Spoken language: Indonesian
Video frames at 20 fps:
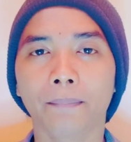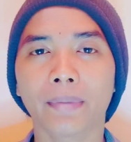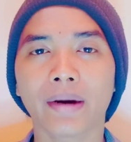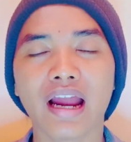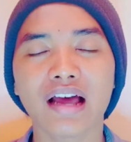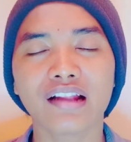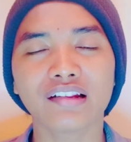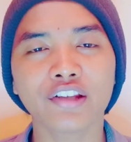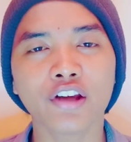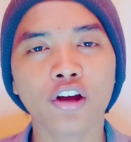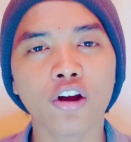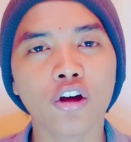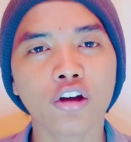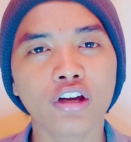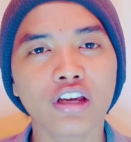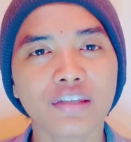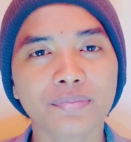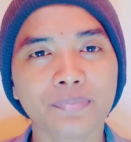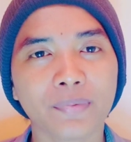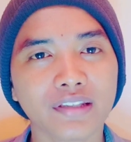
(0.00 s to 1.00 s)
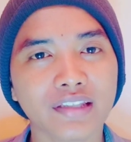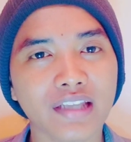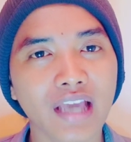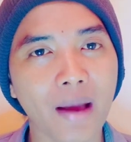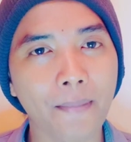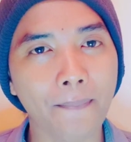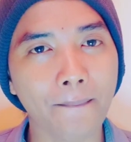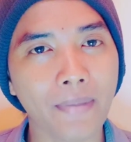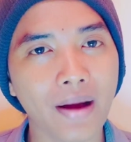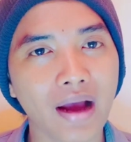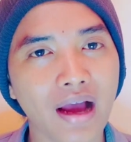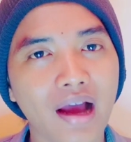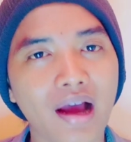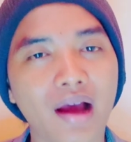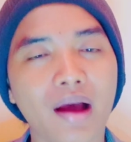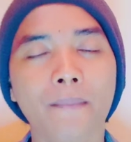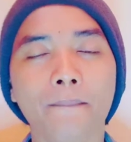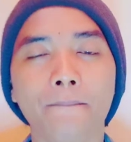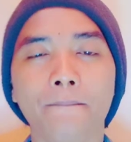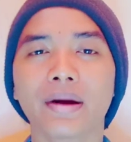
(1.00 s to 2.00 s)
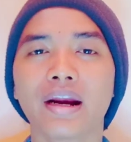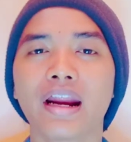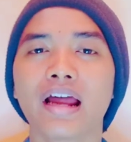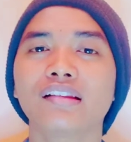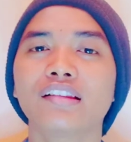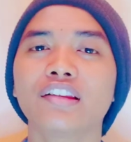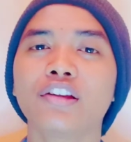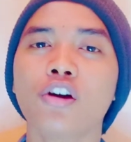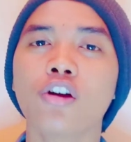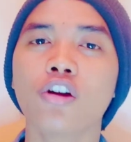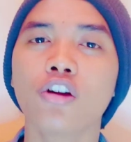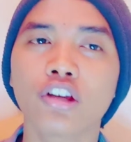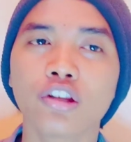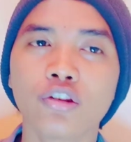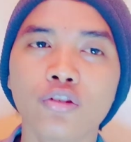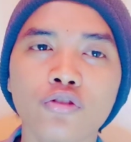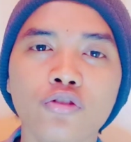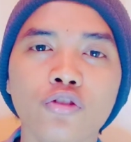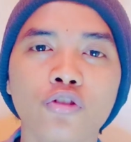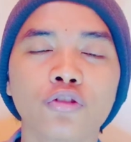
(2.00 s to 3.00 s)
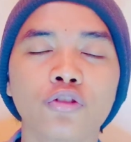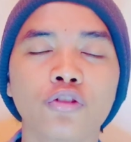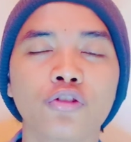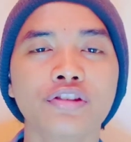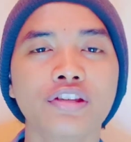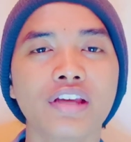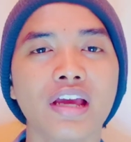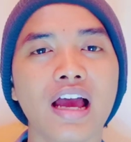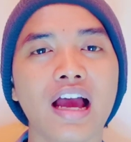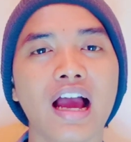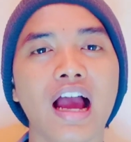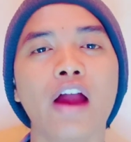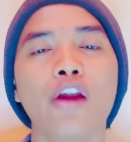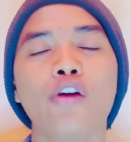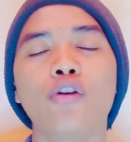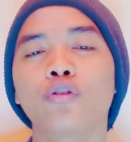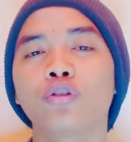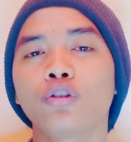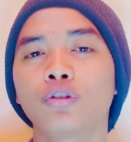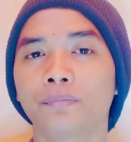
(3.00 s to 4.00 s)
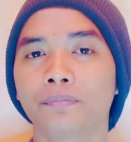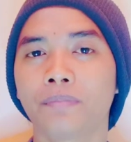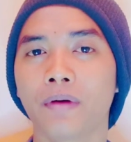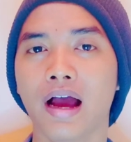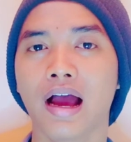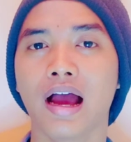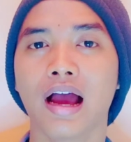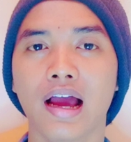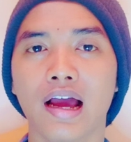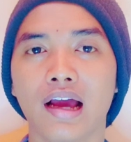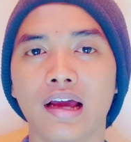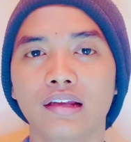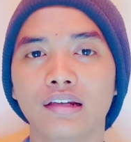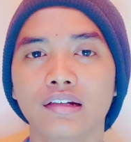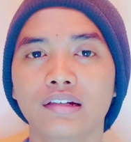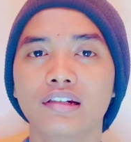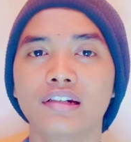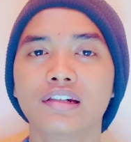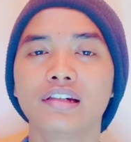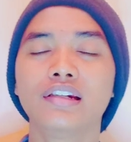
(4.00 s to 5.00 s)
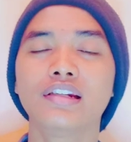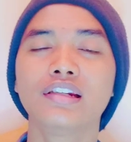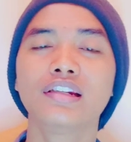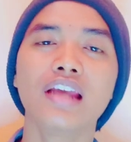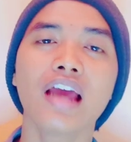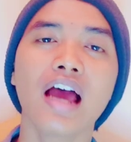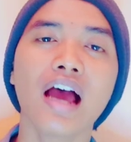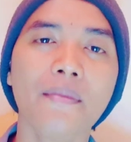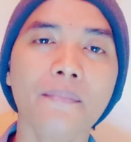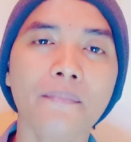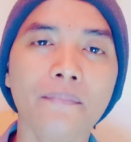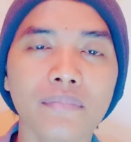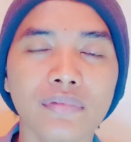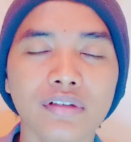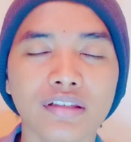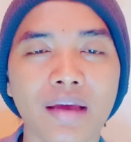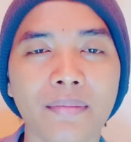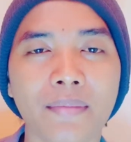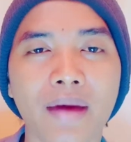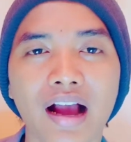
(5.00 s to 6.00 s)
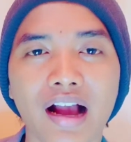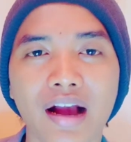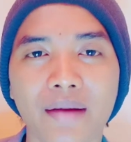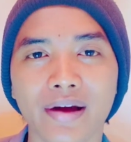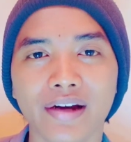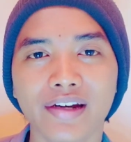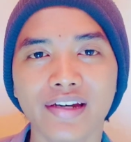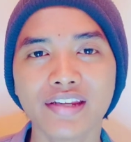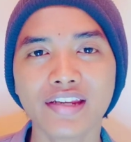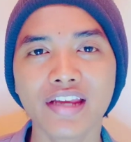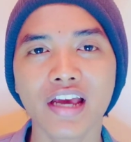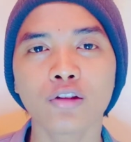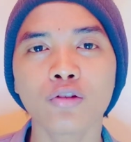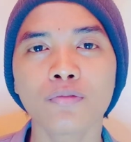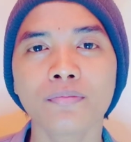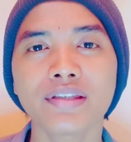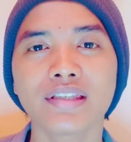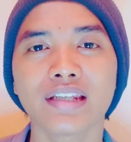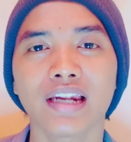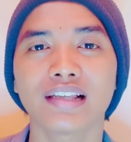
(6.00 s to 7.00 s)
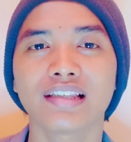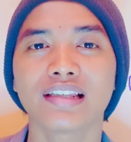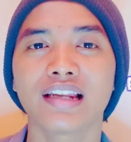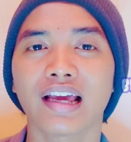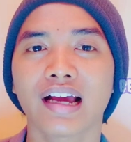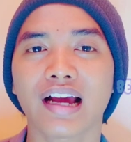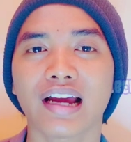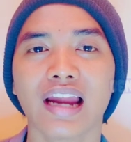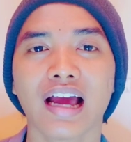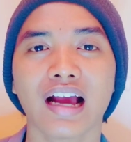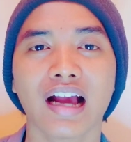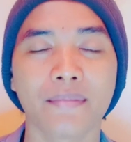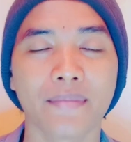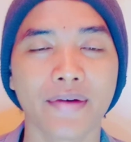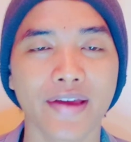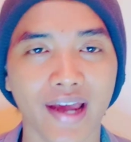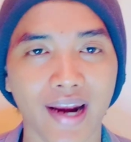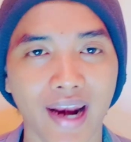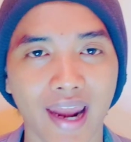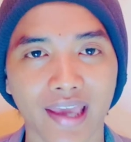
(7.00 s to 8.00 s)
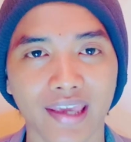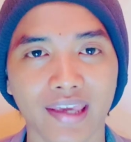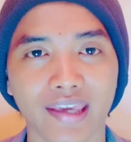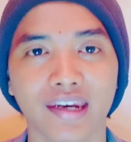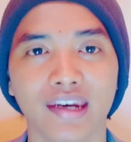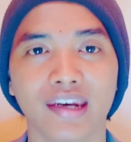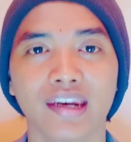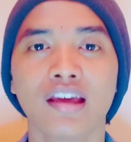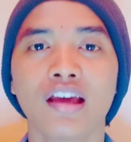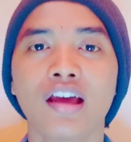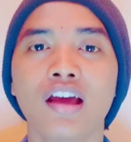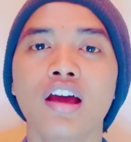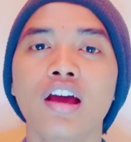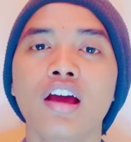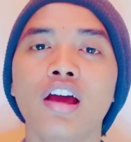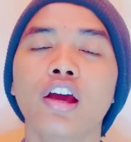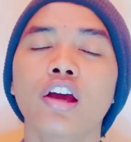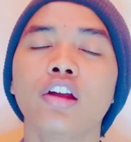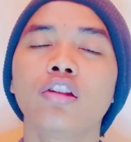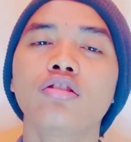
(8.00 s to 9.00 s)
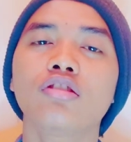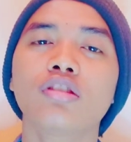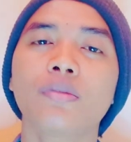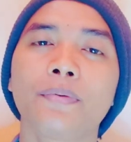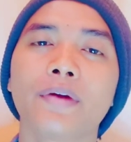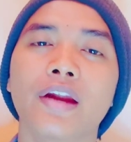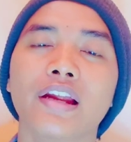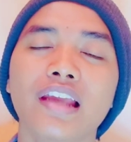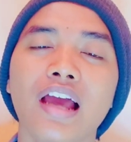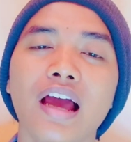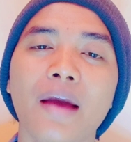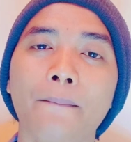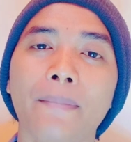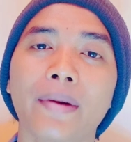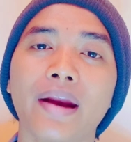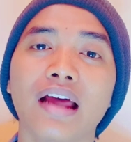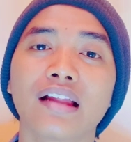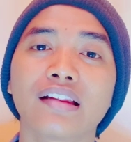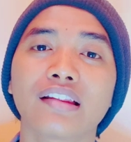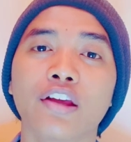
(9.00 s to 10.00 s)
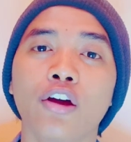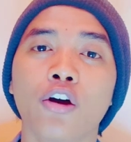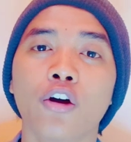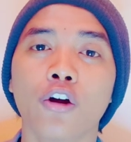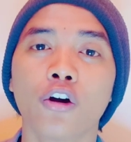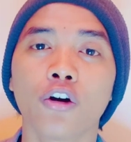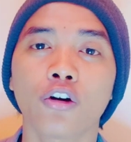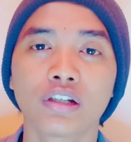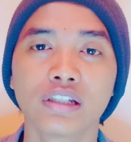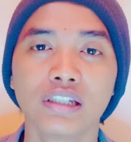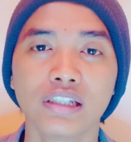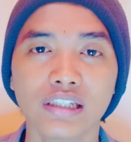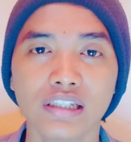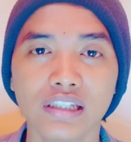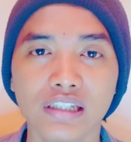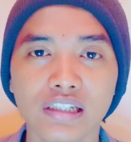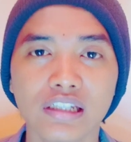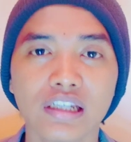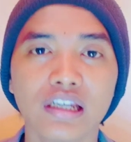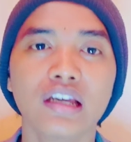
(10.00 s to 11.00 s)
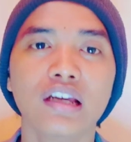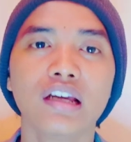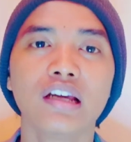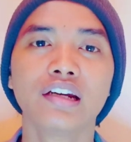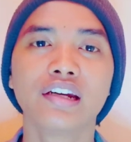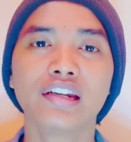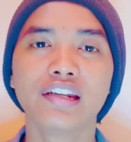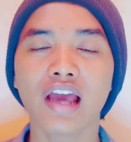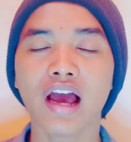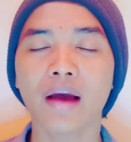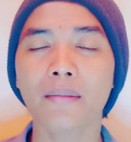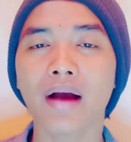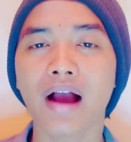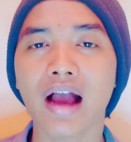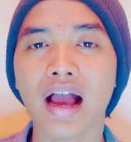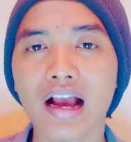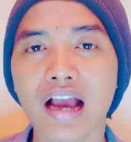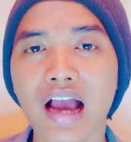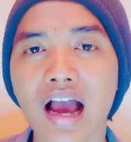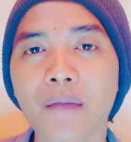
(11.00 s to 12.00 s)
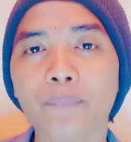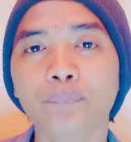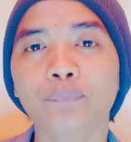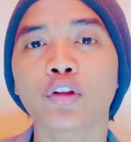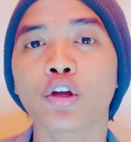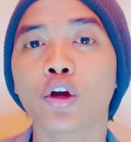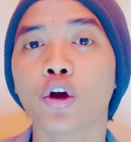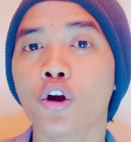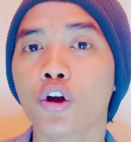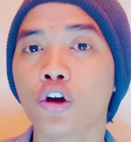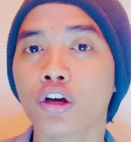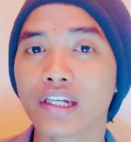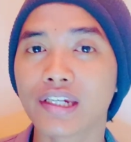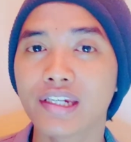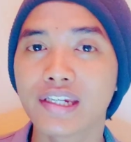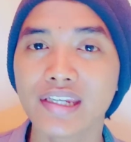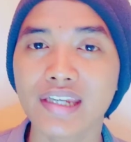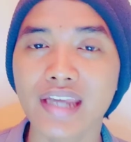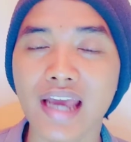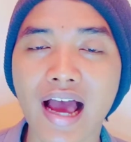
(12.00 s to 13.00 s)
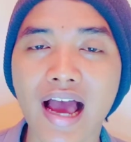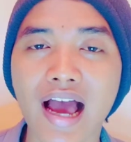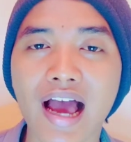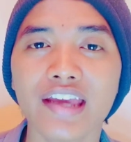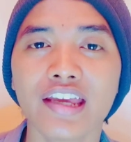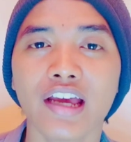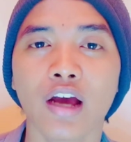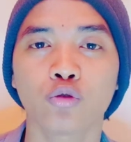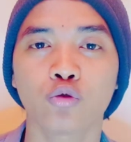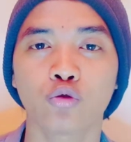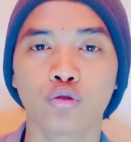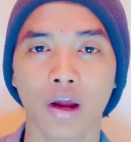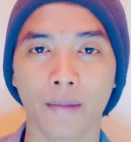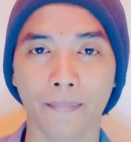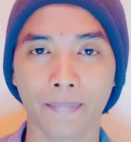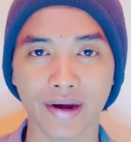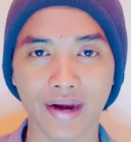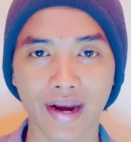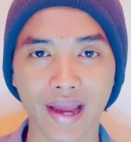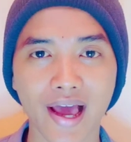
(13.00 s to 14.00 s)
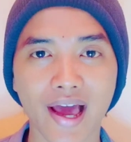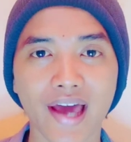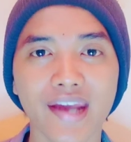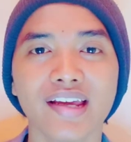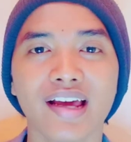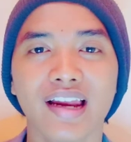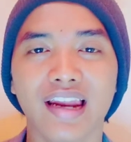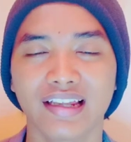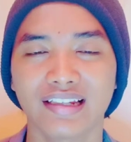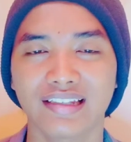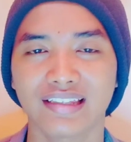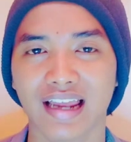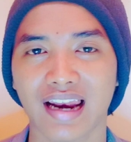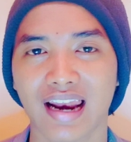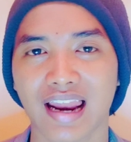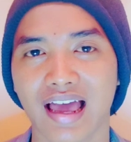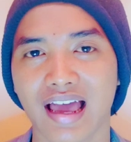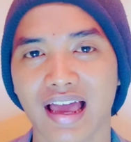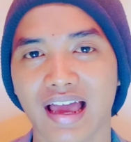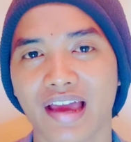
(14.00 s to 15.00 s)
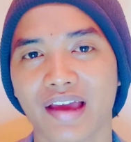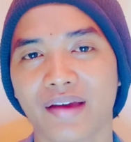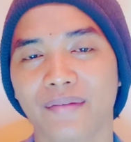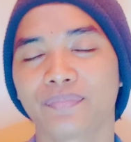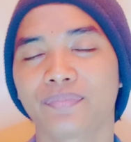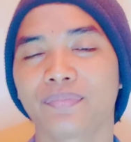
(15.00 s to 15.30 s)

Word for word: Perang teologi seperti apa? Perang teologi itu contohnya kalau khotbah dia sama agama dia tuh menjelek-jelekan agama yang lain itu sebenarnya perang teologi dia menganggap teologi dia yang sudah benar yang lain salah